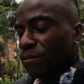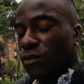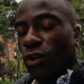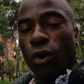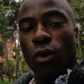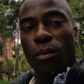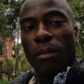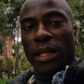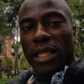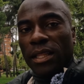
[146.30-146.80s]

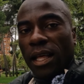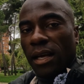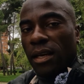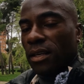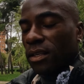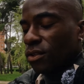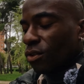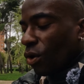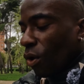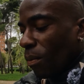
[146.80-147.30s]

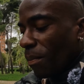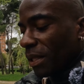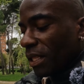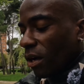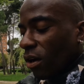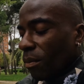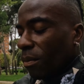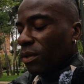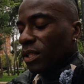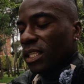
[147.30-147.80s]
documentar.
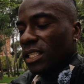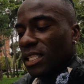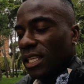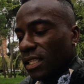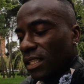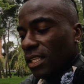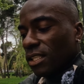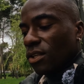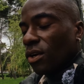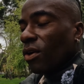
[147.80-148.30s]
Documenta cómo te
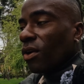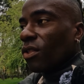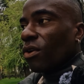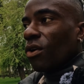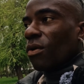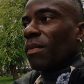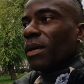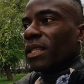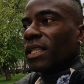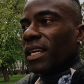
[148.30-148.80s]
sientes hoy,
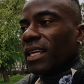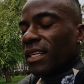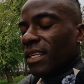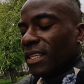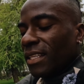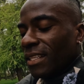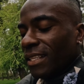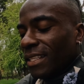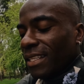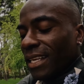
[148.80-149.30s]
documenta